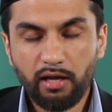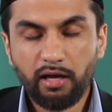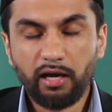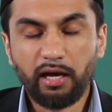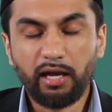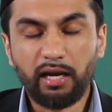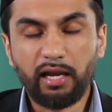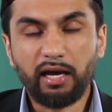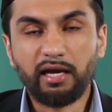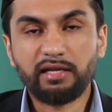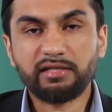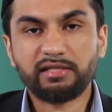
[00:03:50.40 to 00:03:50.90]

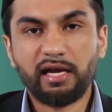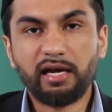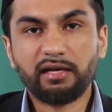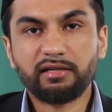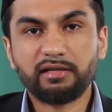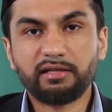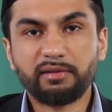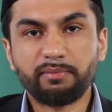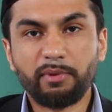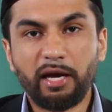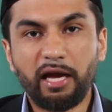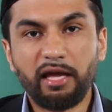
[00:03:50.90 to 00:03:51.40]
Allah
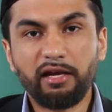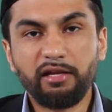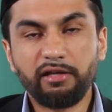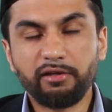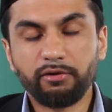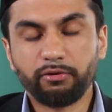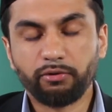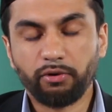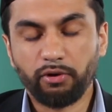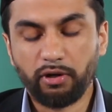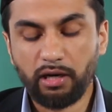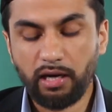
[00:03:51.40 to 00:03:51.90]
sagt im heiligen
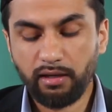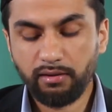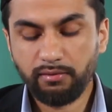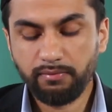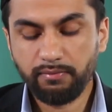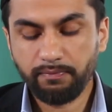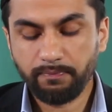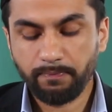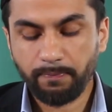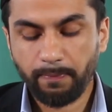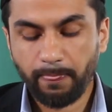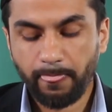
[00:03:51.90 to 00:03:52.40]

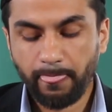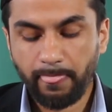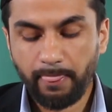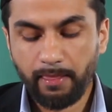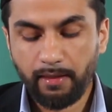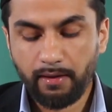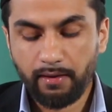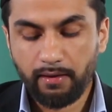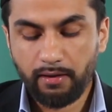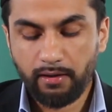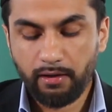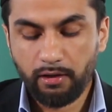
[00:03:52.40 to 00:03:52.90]
Koran,
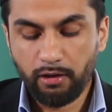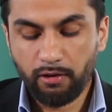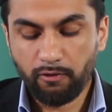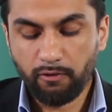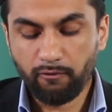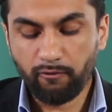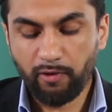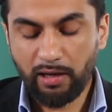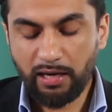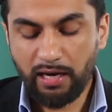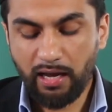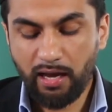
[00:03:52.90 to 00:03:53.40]

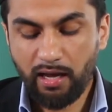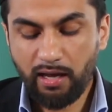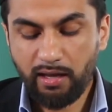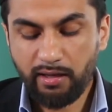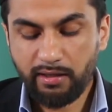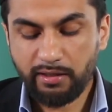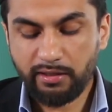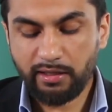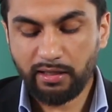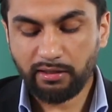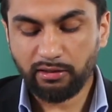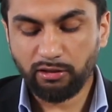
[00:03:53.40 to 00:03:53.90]
ولا
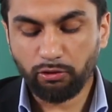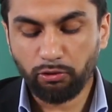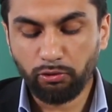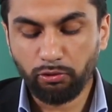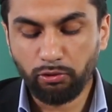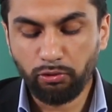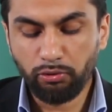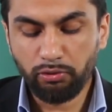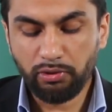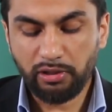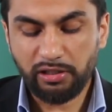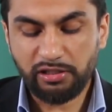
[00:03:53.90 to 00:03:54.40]

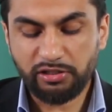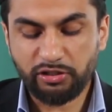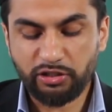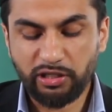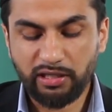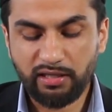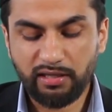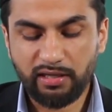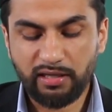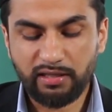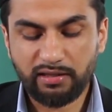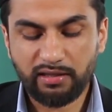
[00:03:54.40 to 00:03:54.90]
يدخلون
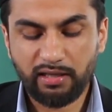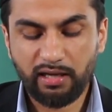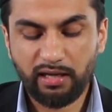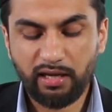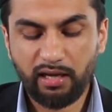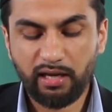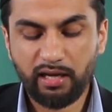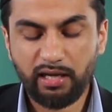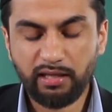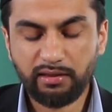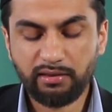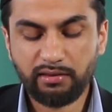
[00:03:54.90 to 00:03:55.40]
الجنة
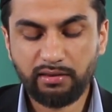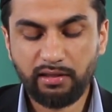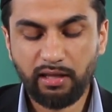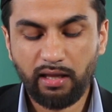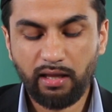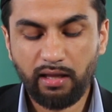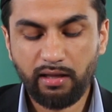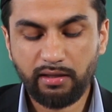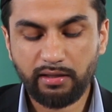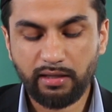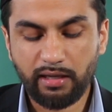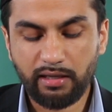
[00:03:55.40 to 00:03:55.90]

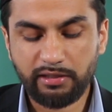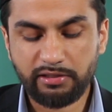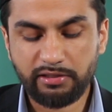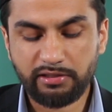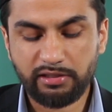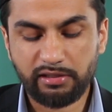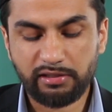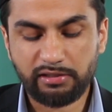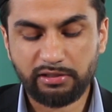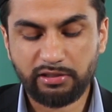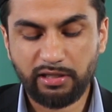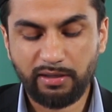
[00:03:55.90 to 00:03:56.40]
حتى يلج
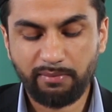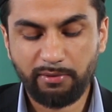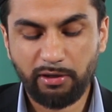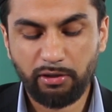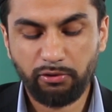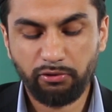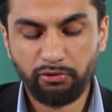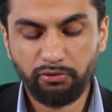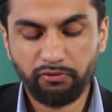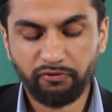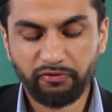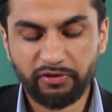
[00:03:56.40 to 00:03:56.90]

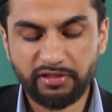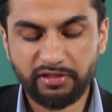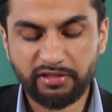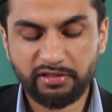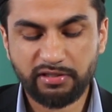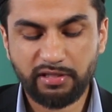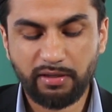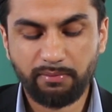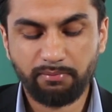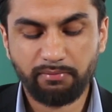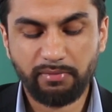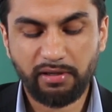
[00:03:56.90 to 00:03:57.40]
الجمل في
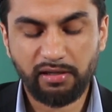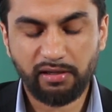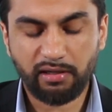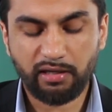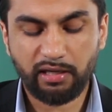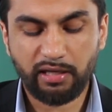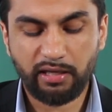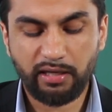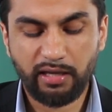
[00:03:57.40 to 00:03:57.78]
السم